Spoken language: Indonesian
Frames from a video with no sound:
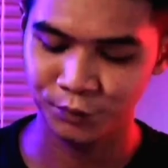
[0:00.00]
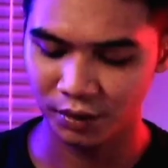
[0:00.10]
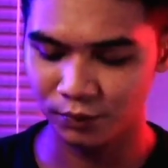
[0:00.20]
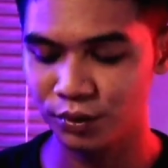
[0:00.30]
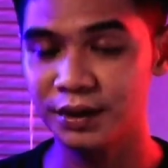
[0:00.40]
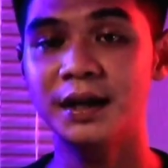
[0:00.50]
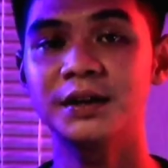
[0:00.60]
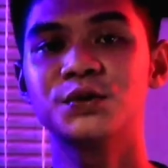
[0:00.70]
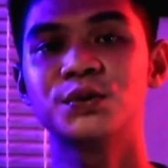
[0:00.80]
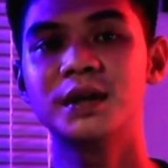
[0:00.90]

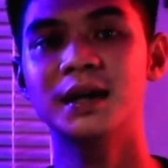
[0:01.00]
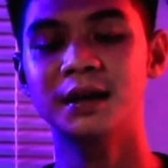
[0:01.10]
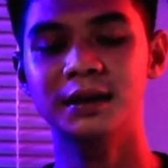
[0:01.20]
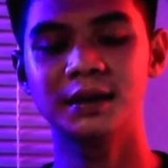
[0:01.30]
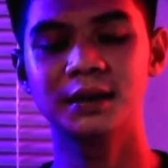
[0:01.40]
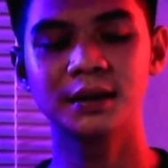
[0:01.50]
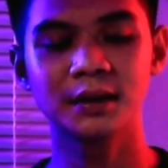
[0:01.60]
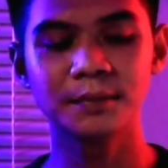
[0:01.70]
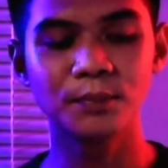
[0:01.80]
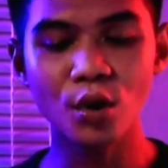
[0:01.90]
kemudian juga
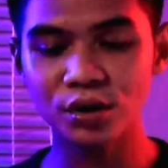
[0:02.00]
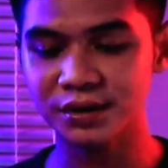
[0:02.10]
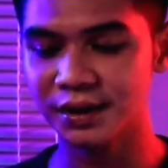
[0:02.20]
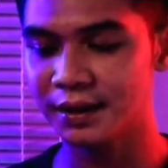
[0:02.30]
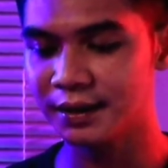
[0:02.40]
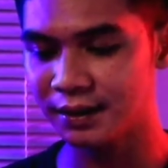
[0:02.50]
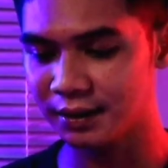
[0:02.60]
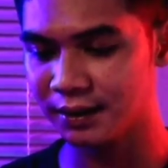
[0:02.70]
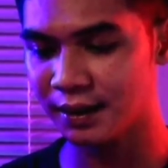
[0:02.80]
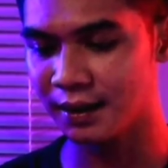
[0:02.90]
di boxnya ini